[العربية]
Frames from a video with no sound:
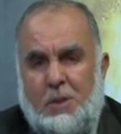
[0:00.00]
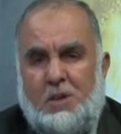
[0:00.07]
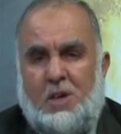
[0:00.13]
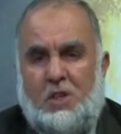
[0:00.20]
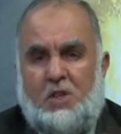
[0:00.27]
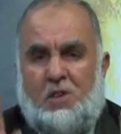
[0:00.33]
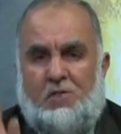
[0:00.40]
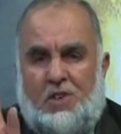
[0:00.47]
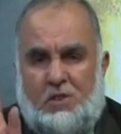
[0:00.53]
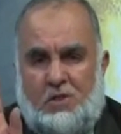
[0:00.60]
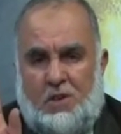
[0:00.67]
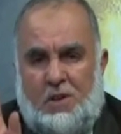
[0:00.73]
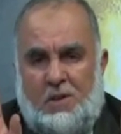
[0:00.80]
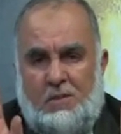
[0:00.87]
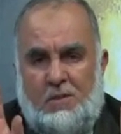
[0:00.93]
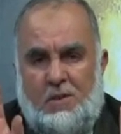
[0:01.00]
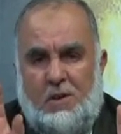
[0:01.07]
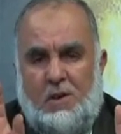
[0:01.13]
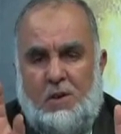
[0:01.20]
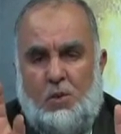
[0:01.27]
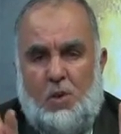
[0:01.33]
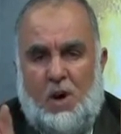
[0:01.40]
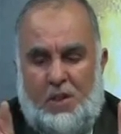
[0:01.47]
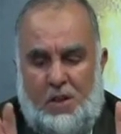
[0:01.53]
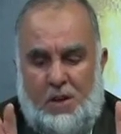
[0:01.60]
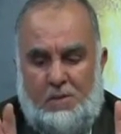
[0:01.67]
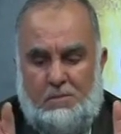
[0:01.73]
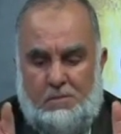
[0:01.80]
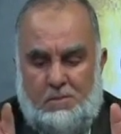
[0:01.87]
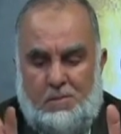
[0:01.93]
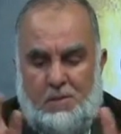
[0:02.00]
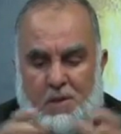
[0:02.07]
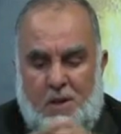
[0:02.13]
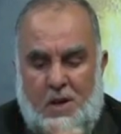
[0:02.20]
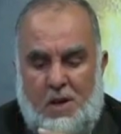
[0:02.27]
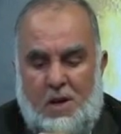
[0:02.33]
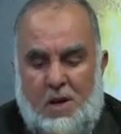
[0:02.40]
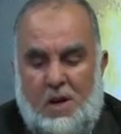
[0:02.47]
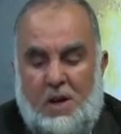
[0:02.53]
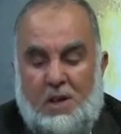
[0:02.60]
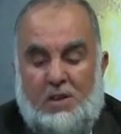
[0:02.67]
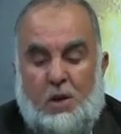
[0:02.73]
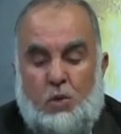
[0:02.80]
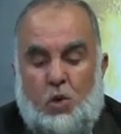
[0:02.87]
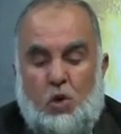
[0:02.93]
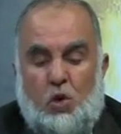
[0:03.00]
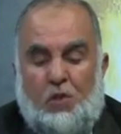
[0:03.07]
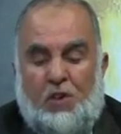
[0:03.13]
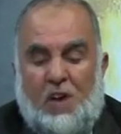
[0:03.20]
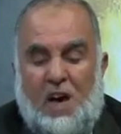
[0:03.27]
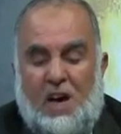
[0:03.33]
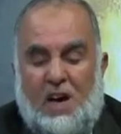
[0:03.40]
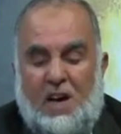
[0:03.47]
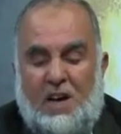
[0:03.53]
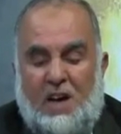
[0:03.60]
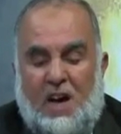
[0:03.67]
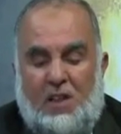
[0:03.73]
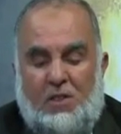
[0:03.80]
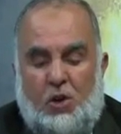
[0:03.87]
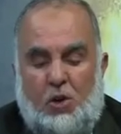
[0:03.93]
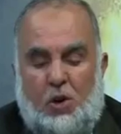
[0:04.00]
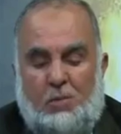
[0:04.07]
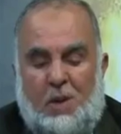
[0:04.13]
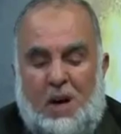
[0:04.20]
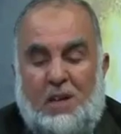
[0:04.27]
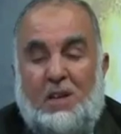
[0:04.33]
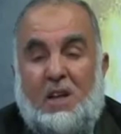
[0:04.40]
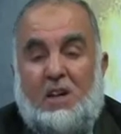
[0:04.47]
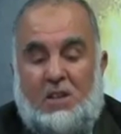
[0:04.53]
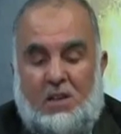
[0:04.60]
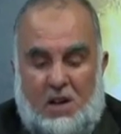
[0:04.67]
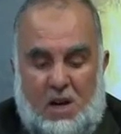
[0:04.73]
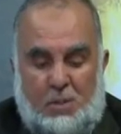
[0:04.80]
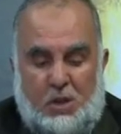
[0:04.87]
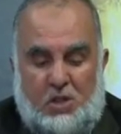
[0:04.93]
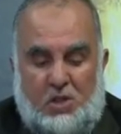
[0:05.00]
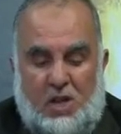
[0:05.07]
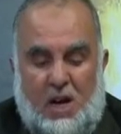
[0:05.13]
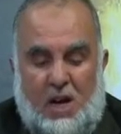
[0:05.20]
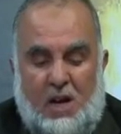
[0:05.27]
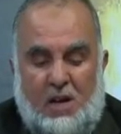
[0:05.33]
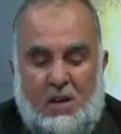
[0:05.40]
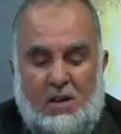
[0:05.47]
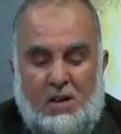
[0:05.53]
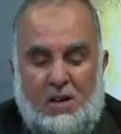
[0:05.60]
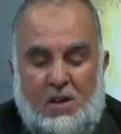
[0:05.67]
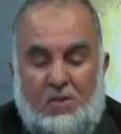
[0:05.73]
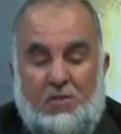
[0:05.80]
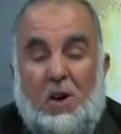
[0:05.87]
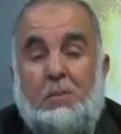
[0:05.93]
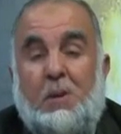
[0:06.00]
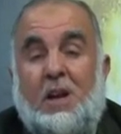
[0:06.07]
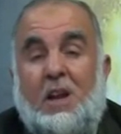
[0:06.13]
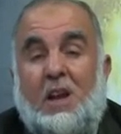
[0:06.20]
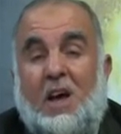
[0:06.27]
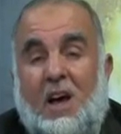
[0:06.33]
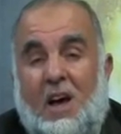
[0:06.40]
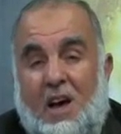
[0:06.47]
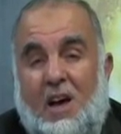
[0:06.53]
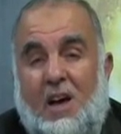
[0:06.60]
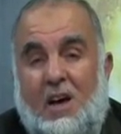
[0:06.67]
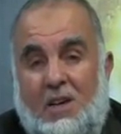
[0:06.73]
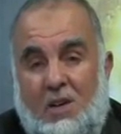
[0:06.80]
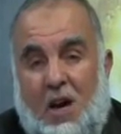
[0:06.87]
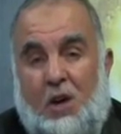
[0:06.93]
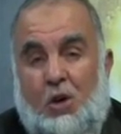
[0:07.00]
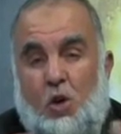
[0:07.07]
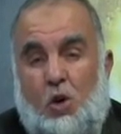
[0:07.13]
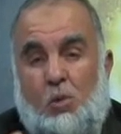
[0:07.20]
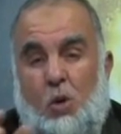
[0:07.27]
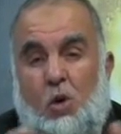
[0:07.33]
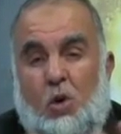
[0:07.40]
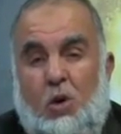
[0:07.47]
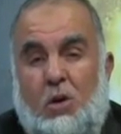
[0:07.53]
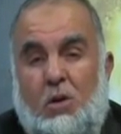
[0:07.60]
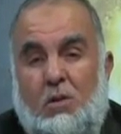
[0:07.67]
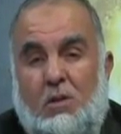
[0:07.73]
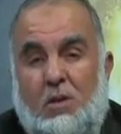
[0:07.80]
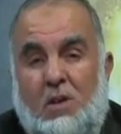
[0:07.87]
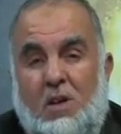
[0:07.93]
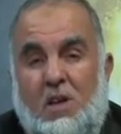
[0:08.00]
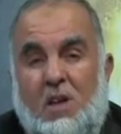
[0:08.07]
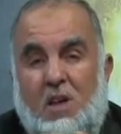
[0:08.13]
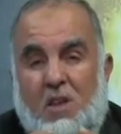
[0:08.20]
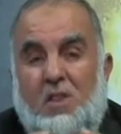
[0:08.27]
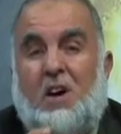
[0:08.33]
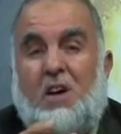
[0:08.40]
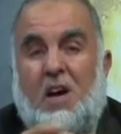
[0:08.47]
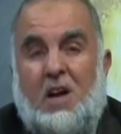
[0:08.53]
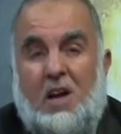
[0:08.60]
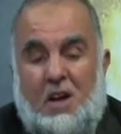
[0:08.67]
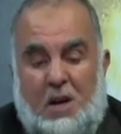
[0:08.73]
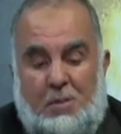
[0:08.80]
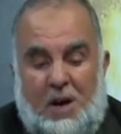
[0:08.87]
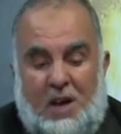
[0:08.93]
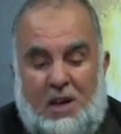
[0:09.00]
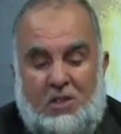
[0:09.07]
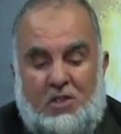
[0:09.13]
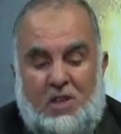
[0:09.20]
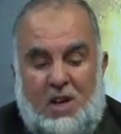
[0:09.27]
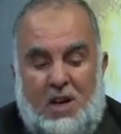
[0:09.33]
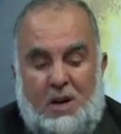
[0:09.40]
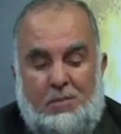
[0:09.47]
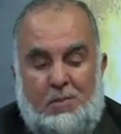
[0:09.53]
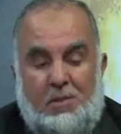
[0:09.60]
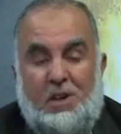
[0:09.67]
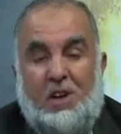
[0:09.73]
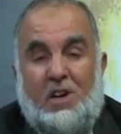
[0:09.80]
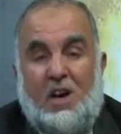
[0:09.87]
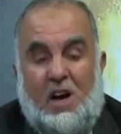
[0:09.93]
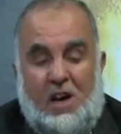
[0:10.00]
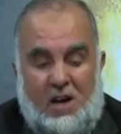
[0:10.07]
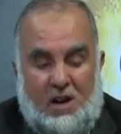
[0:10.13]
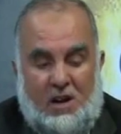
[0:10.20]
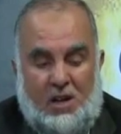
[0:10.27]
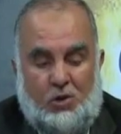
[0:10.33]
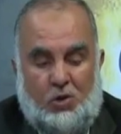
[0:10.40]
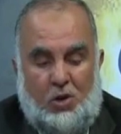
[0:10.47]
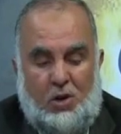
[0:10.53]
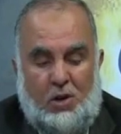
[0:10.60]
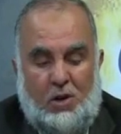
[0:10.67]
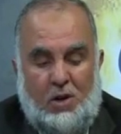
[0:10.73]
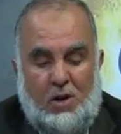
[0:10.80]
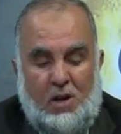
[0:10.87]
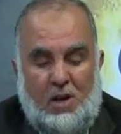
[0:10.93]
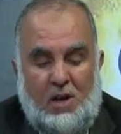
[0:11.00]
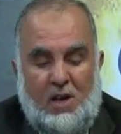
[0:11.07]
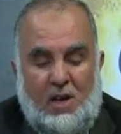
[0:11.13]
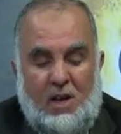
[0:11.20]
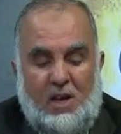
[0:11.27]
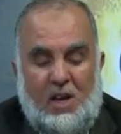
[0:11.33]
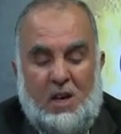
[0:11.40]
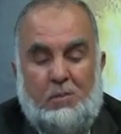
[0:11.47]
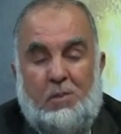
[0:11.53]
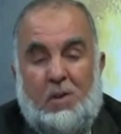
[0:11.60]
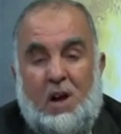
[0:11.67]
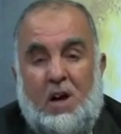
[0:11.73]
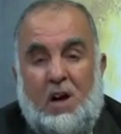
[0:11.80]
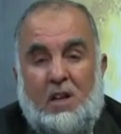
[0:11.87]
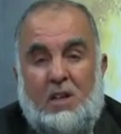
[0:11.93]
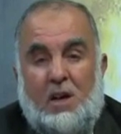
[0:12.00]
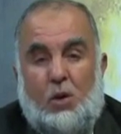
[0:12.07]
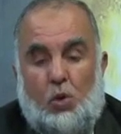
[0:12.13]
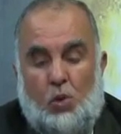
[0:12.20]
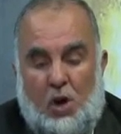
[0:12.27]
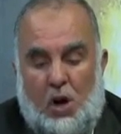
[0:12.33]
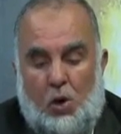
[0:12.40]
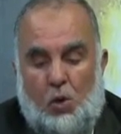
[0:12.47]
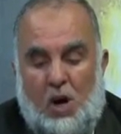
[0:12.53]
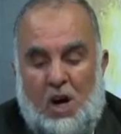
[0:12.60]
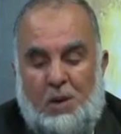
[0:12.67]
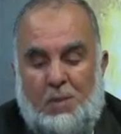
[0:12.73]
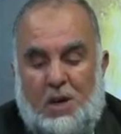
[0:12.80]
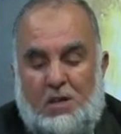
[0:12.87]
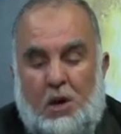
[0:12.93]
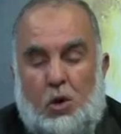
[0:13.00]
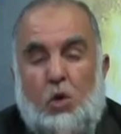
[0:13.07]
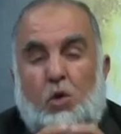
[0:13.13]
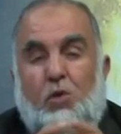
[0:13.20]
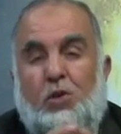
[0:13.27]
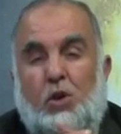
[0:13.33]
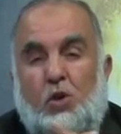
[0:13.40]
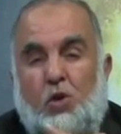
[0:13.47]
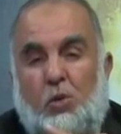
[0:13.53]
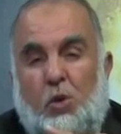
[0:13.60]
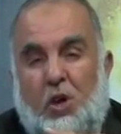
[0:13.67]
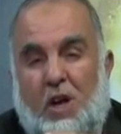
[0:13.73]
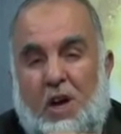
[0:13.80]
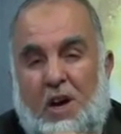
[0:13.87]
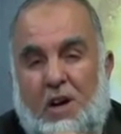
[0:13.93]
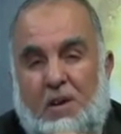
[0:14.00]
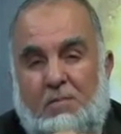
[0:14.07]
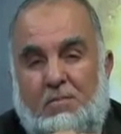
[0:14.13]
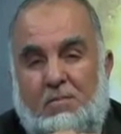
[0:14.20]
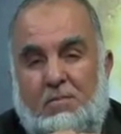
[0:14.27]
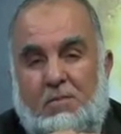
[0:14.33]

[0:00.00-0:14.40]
بدناش نفصل واضح تكون في آخر هذه الأمة عند اقتراب الساعة فمنها يعني أمور ذكرها النبي عليه السلام نكاح الرجل امرأته أو أمته في دبرها